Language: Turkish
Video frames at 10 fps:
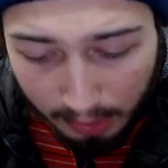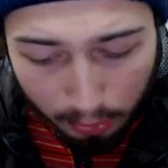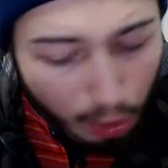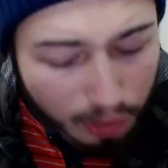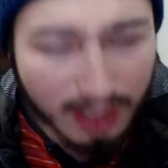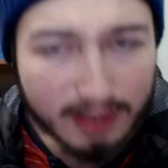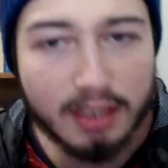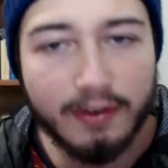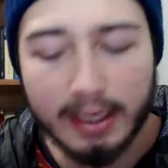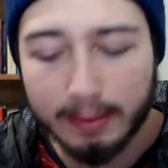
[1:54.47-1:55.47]
4 tane
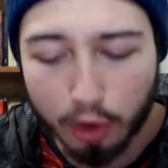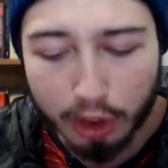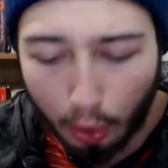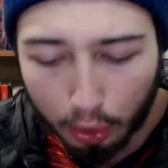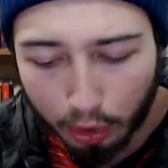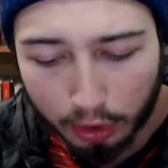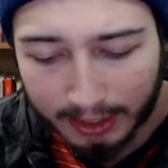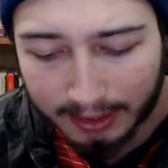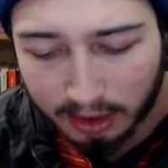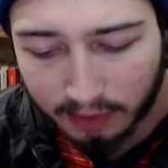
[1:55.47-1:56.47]
atıcı vardı. Bu iyi oldu. 4
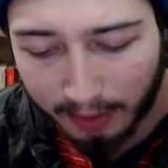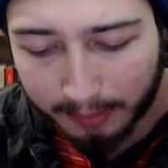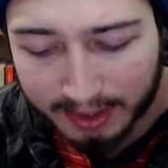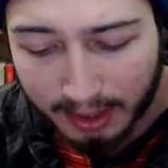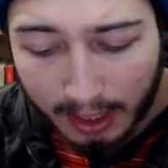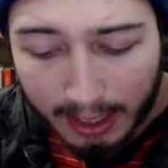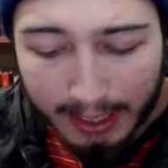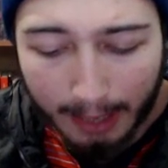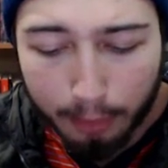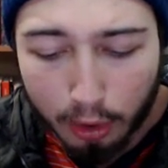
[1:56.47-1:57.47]
tane atıcı vermesi.
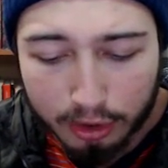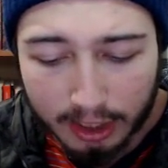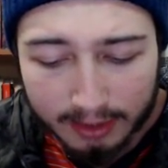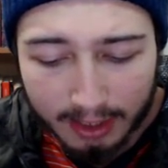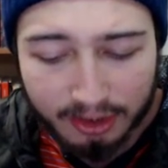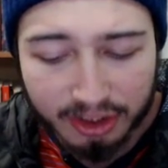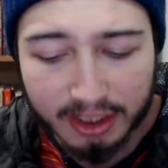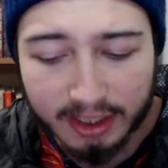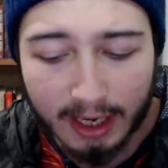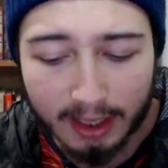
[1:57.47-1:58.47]
Yani büyülü sandık açtık
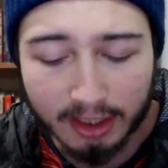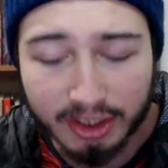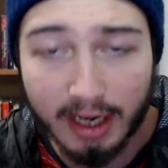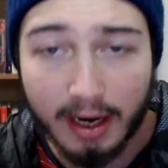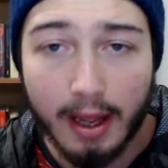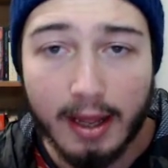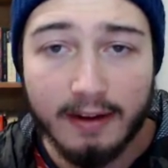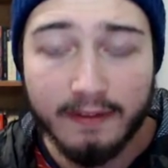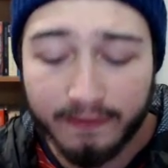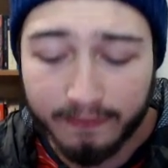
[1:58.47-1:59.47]
2 tane arkadaşlar.
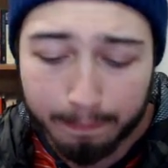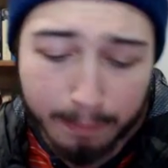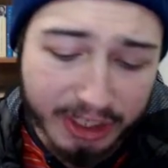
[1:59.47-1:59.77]
Bir